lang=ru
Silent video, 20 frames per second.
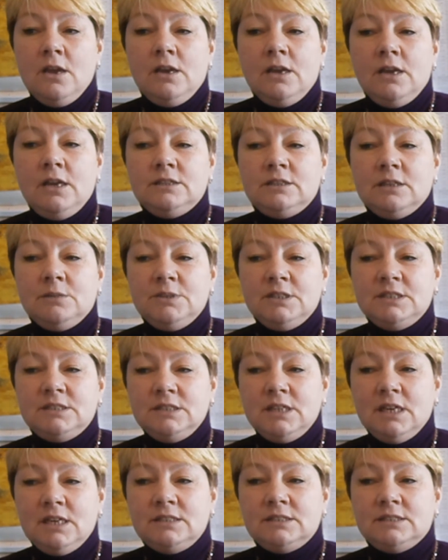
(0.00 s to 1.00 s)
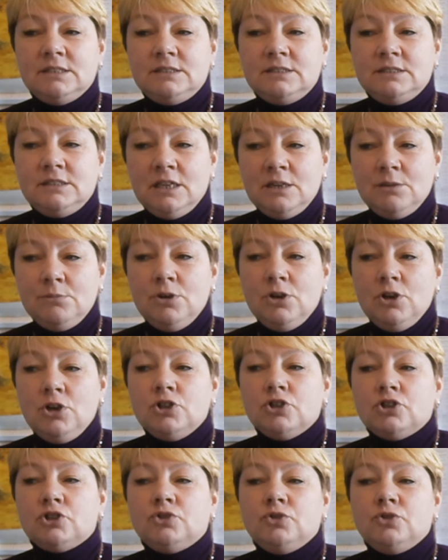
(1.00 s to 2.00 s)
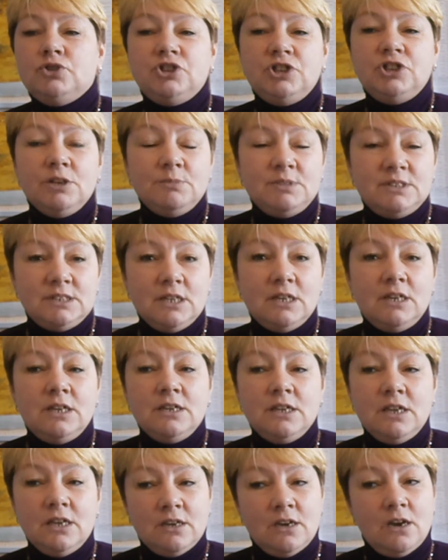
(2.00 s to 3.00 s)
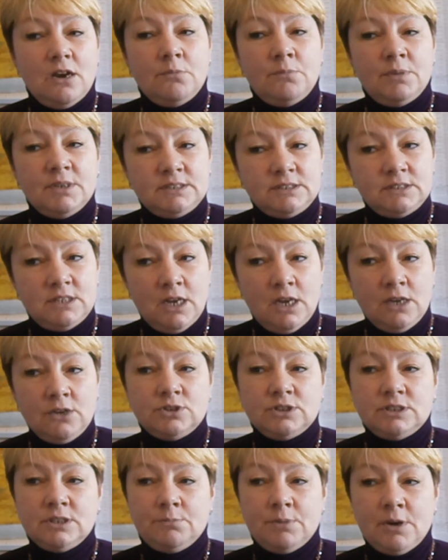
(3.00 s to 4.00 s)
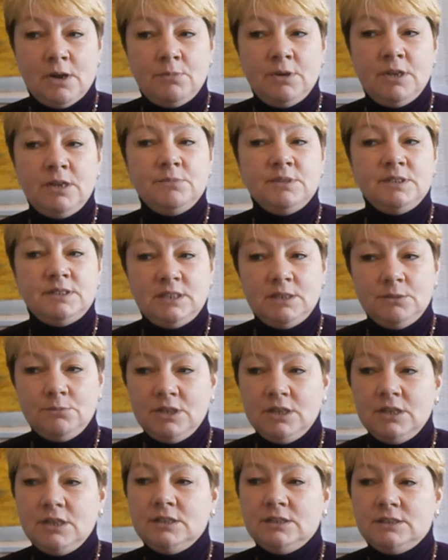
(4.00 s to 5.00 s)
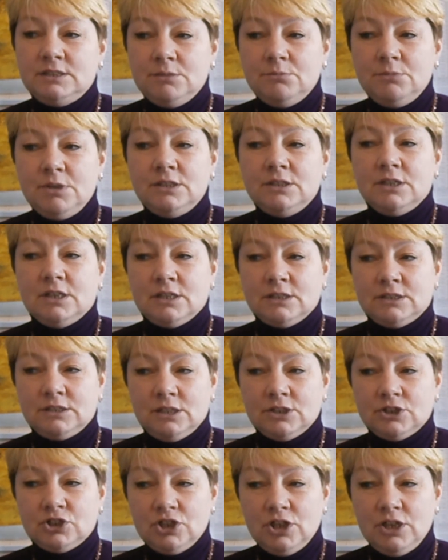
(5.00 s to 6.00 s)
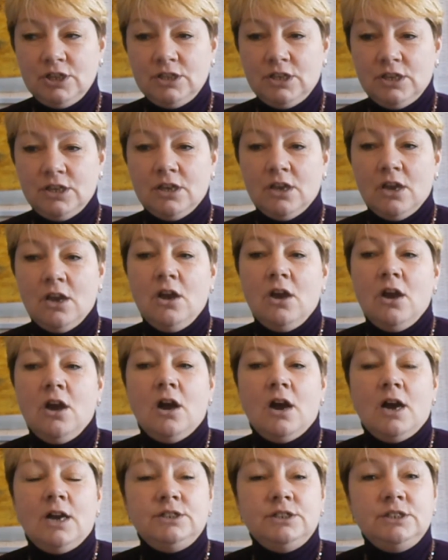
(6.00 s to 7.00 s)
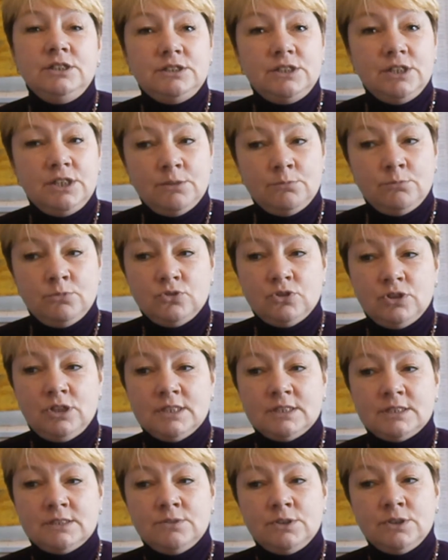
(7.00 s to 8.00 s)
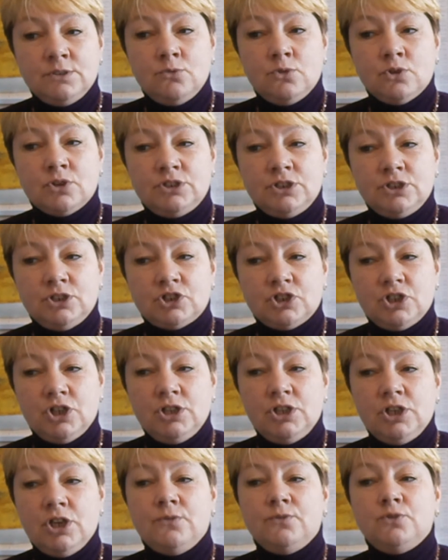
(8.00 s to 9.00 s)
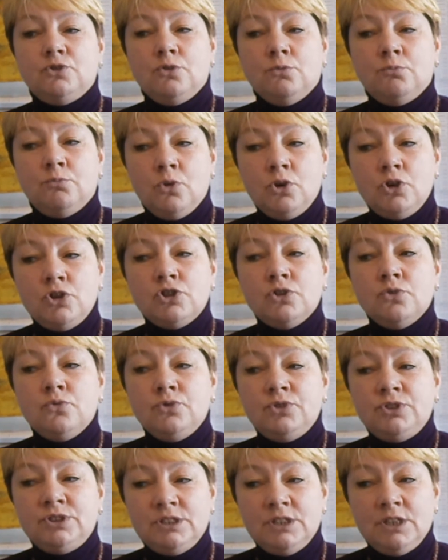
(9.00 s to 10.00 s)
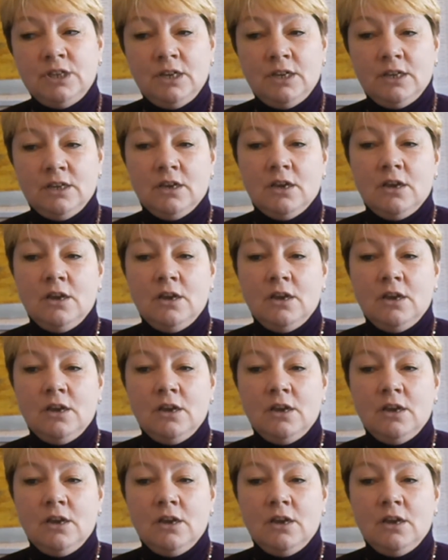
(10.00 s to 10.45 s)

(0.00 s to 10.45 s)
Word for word: Это объясняется тем, что чем сильнее обостряются проблемы семьи и семейных отношений, они требуют для своего разрешения все больше усилий,